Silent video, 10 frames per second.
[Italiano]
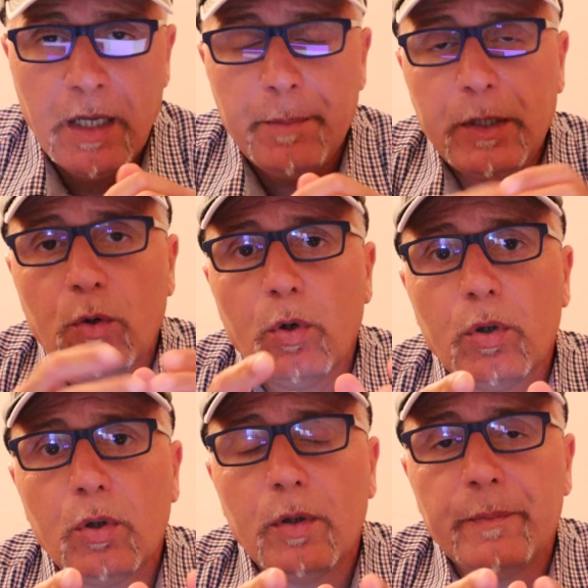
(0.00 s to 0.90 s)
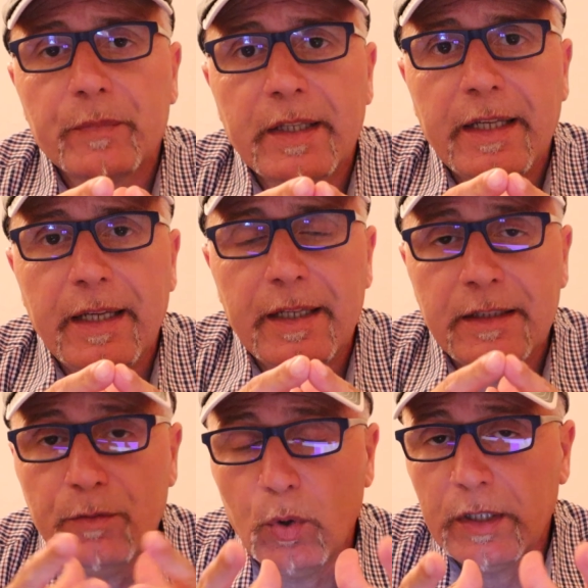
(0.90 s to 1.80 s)
Per coloro che,
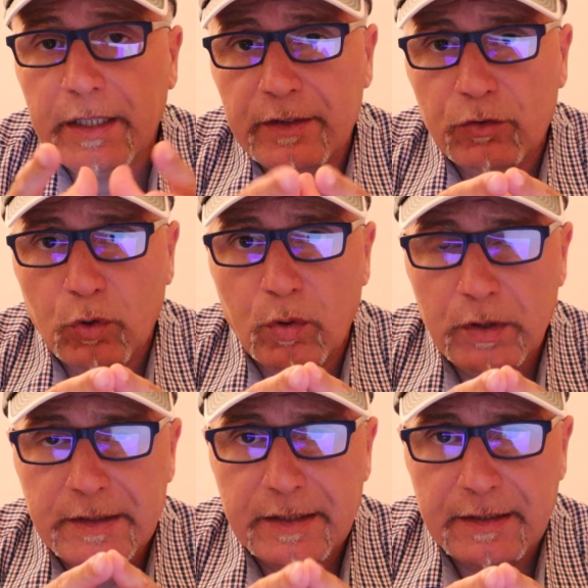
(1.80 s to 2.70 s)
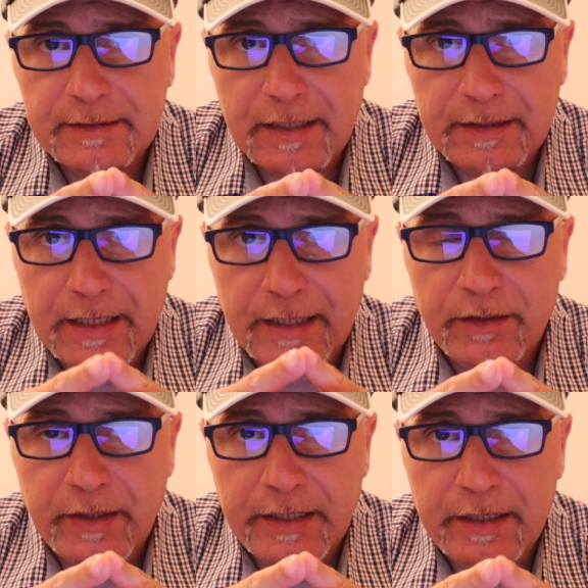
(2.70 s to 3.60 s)
di voi che sono interessati ai
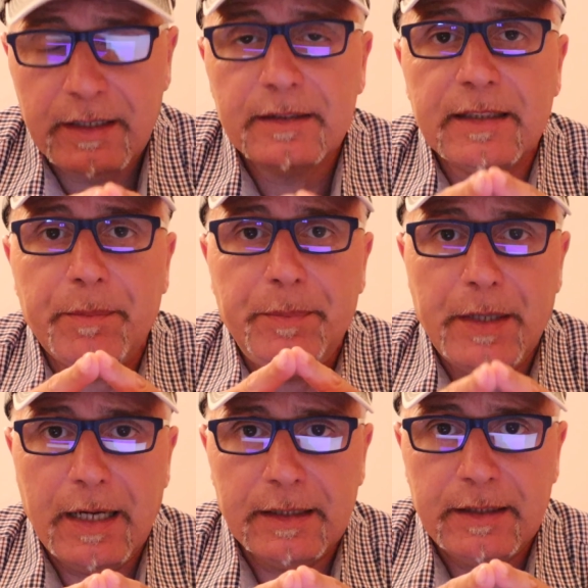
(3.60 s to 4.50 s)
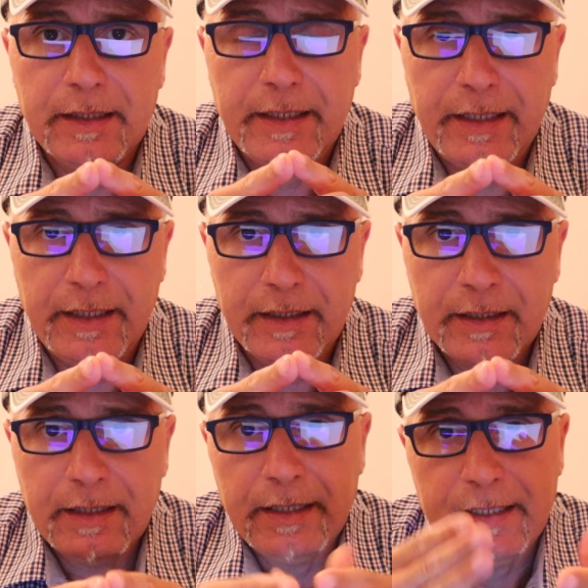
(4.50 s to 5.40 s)
livelli sappiate che
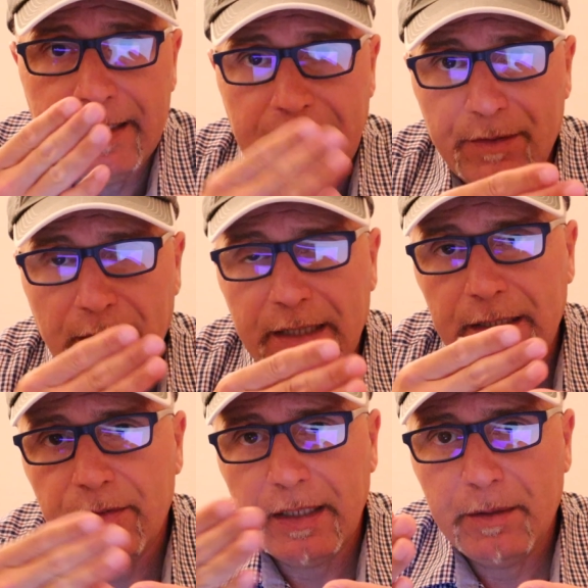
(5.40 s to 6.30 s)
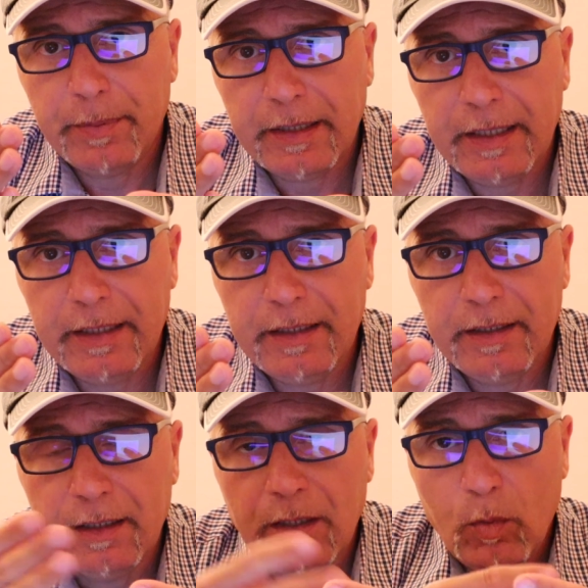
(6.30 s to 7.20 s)
nei vari livelli
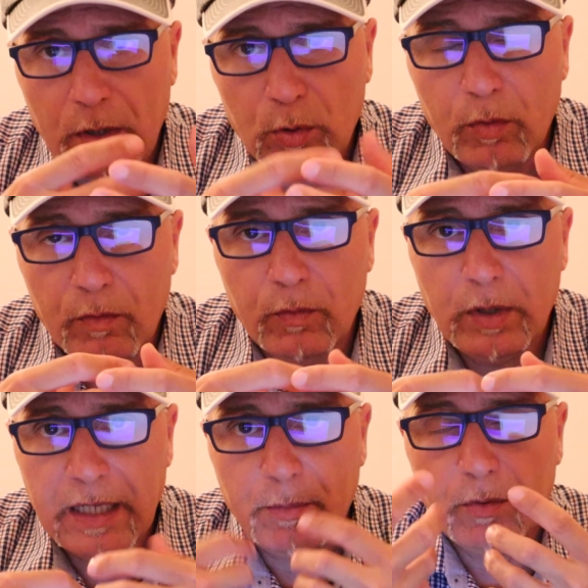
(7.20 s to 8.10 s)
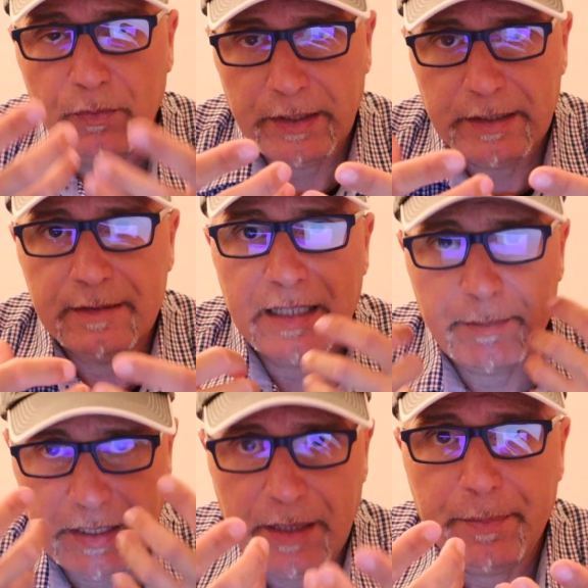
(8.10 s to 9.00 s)
parelli, quando vogliamo fare
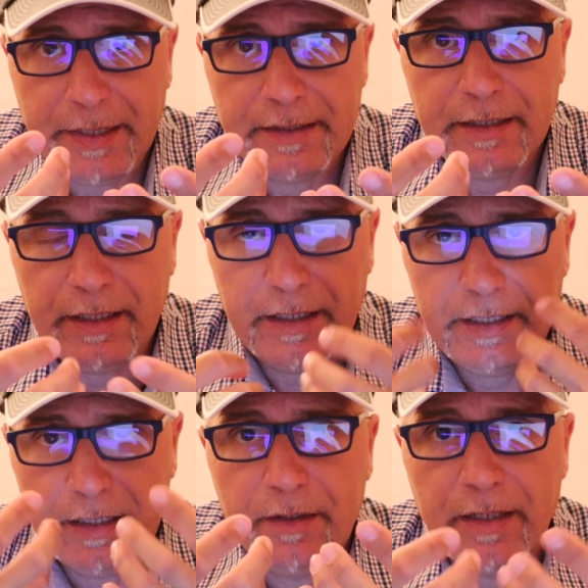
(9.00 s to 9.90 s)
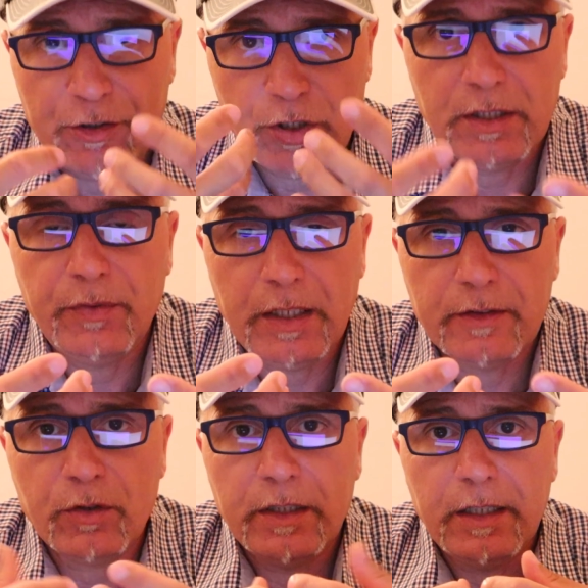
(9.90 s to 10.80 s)
l'esame e prendere il, la
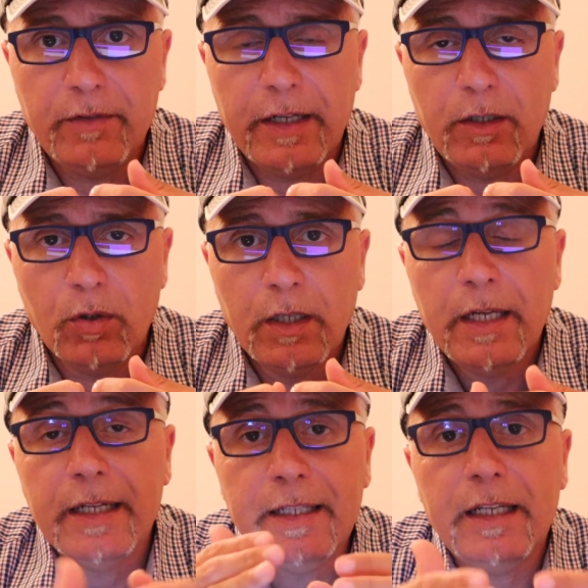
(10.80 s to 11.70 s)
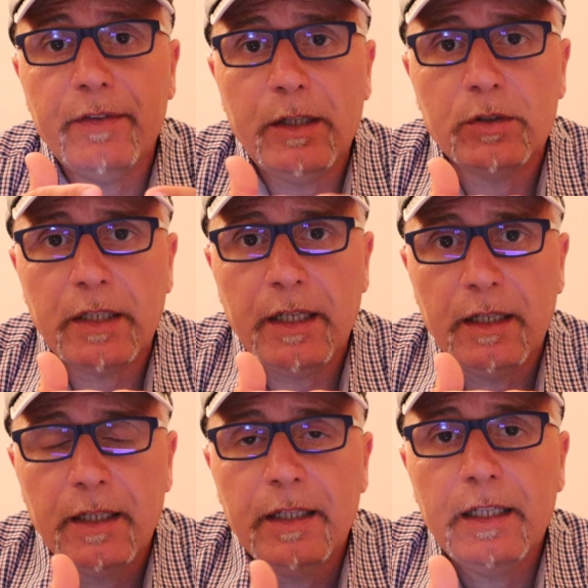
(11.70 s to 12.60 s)
certificazione del livello, nel livello
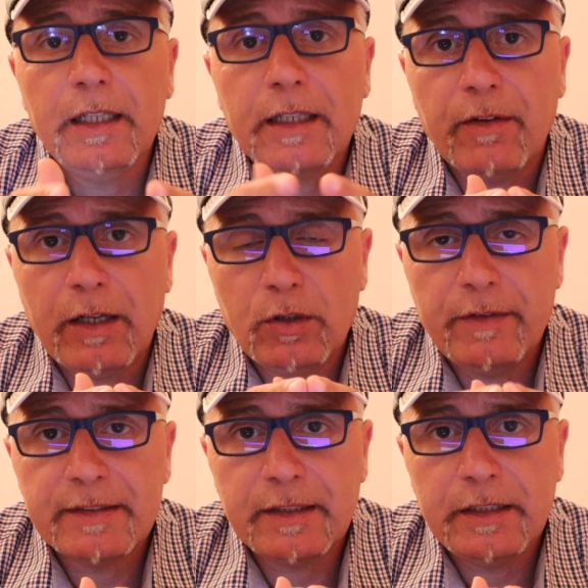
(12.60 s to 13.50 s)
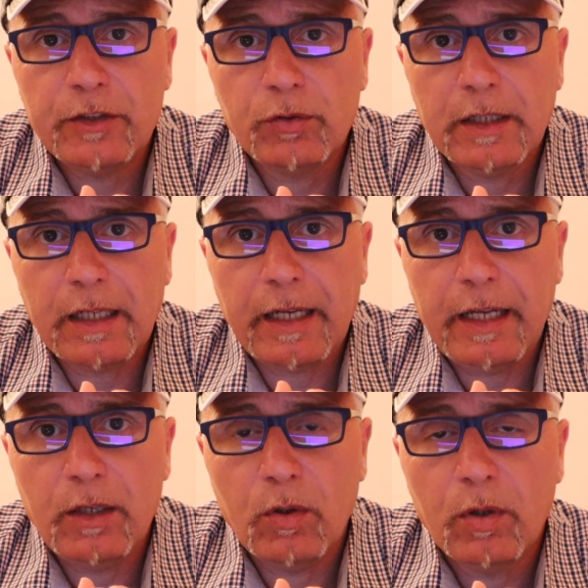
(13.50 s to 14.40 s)
3 il cavallo deve salire sul
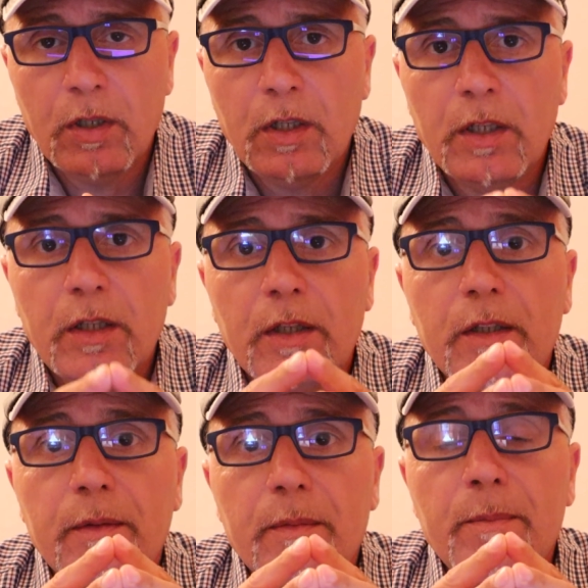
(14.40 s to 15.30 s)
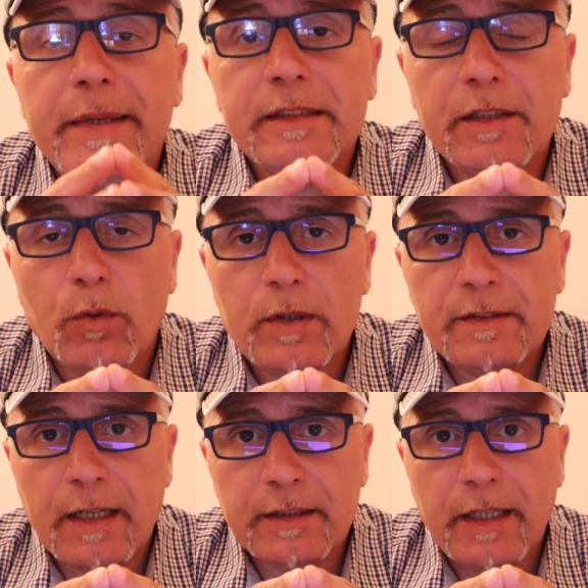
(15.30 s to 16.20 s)
carrello eh, mentre voi
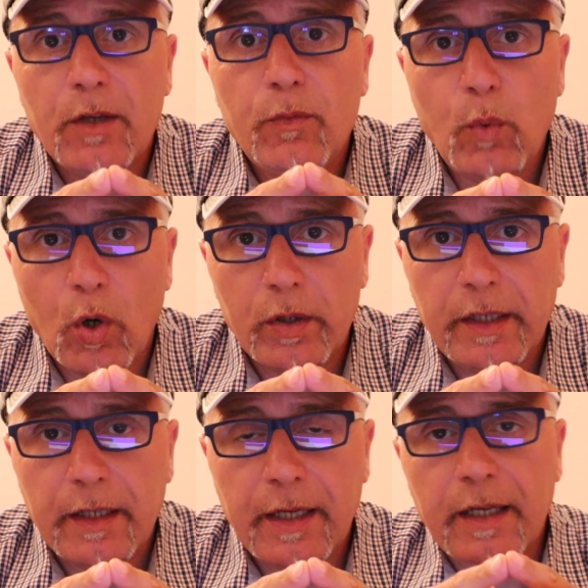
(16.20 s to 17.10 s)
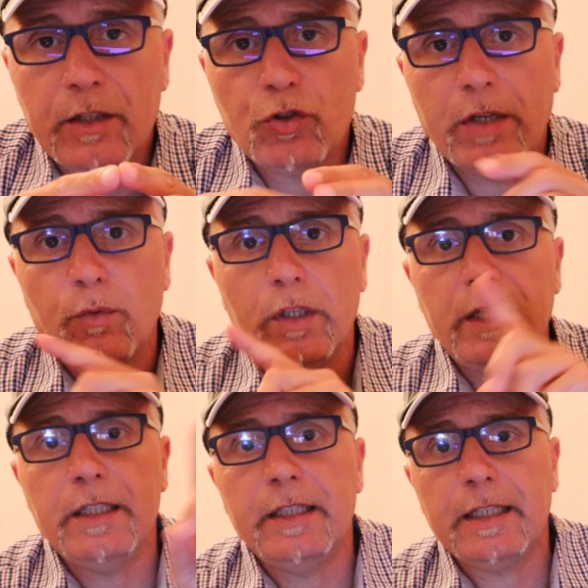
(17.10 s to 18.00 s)
state fuori, eh? cioè voi gli
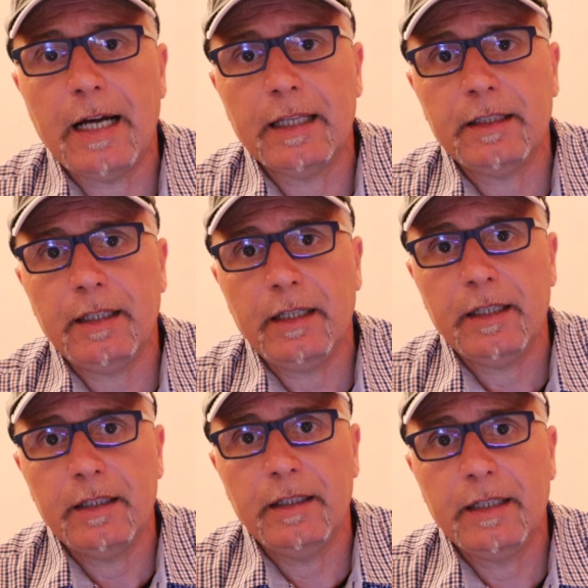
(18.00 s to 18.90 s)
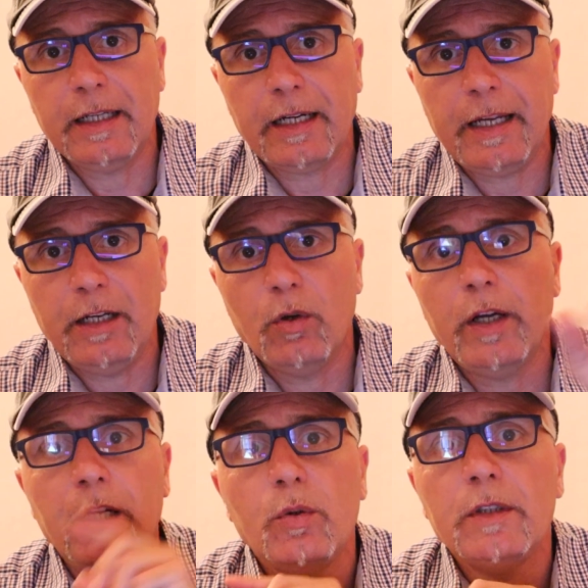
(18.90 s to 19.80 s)
indicate il carrello
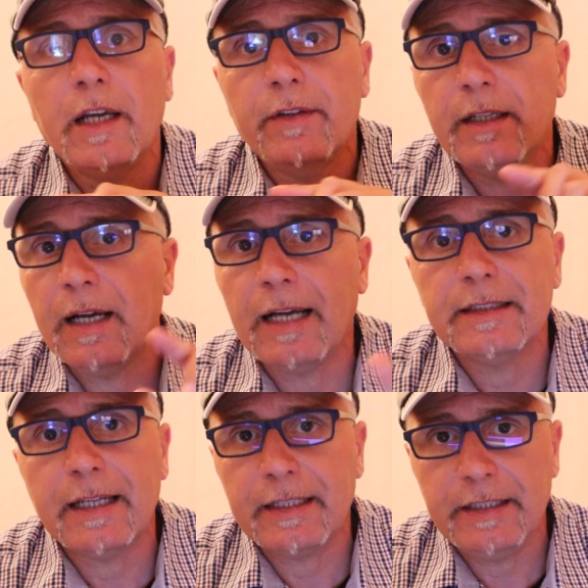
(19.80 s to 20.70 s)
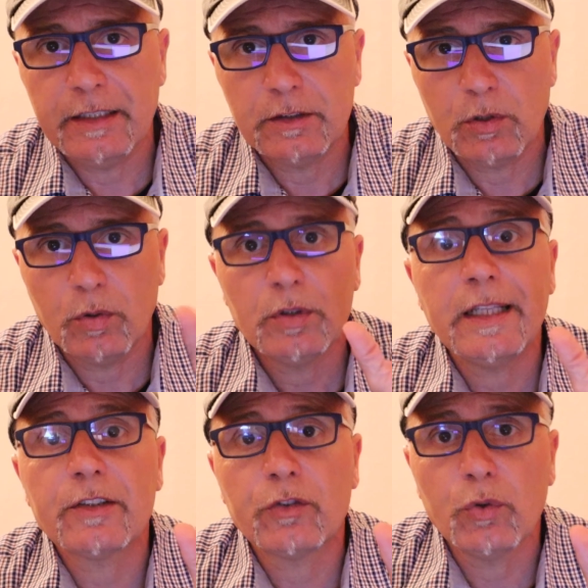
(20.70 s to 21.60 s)
e lui deve andare dentro
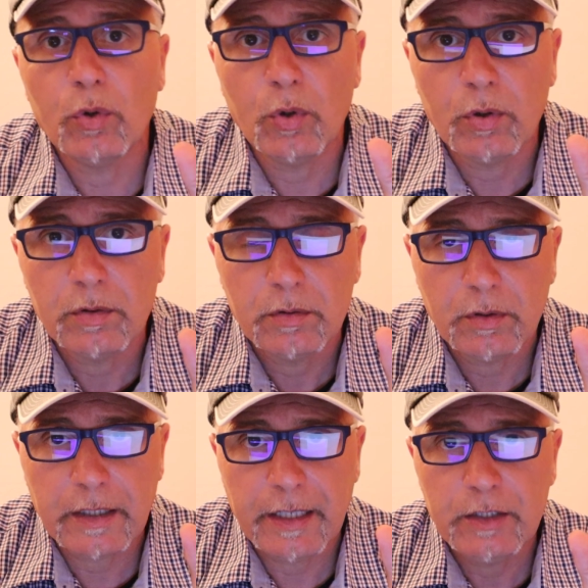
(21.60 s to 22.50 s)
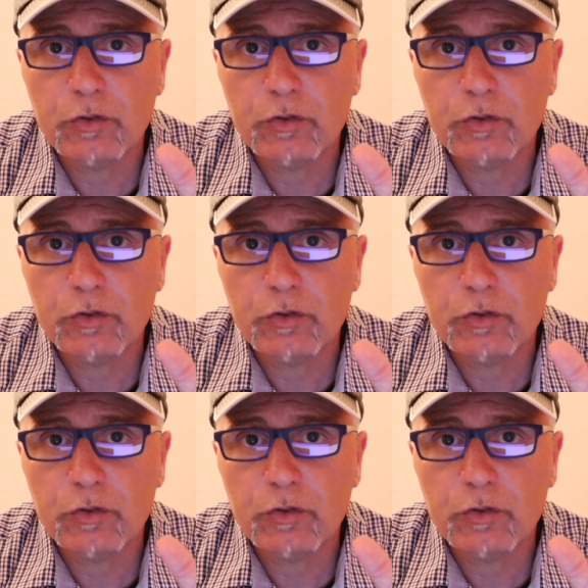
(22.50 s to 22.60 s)
da solo, okay?